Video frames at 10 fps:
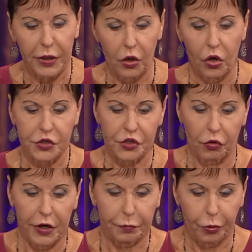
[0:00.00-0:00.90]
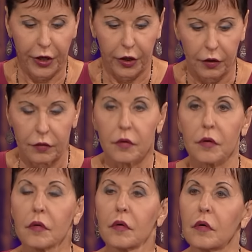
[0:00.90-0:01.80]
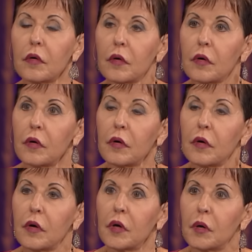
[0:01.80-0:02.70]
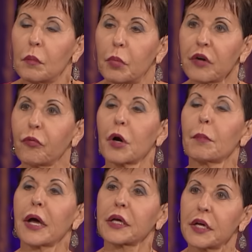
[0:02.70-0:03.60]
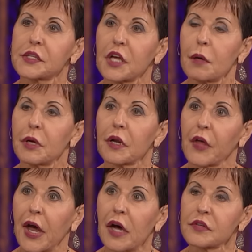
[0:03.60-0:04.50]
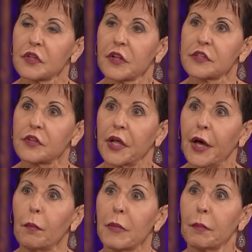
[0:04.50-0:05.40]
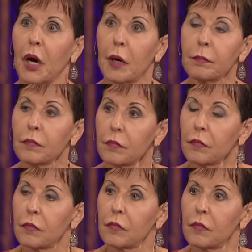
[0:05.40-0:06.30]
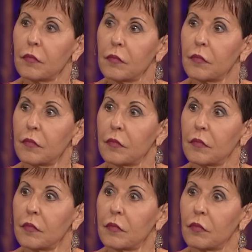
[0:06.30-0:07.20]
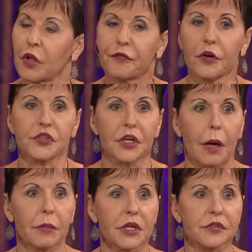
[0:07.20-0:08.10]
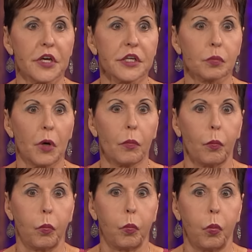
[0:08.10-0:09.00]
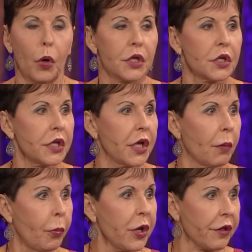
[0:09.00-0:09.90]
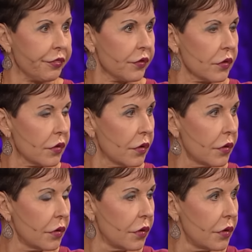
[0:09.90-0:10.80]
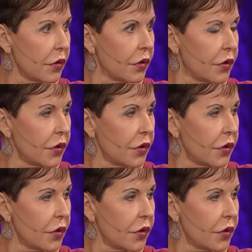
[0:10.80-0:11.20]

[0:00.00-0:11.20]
Hilf mir, Gott ist zwar ein gutes Gebet, aber wenn eines meiner Kinder zu mir kommen und Hilf mir, Mama sagen würde, wäre meine erste Frage, wobei brauchst du denn Hilfe?